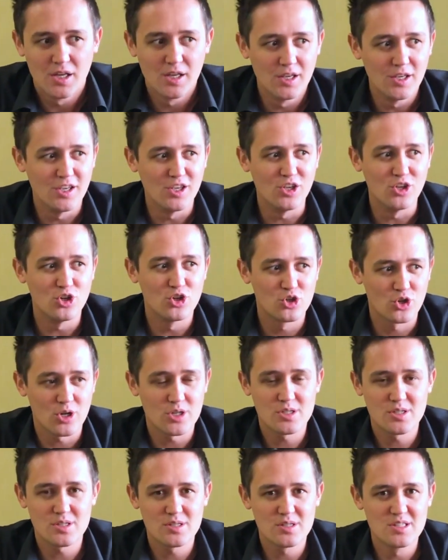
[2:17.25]
И еще
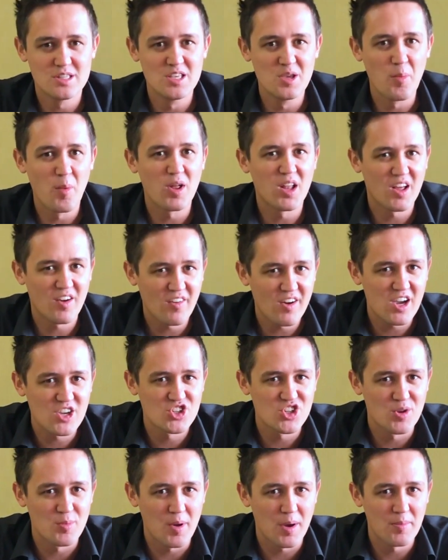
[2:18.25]
один
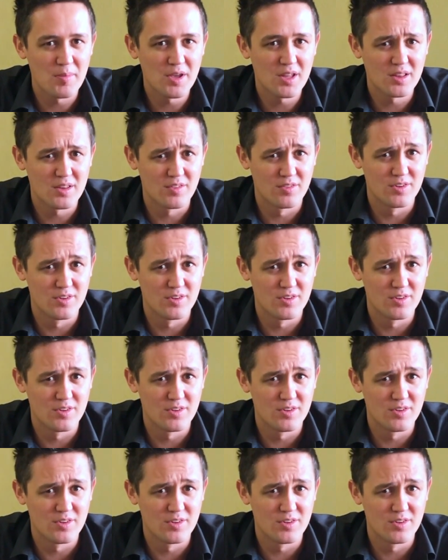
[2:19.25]
немаловажный момент,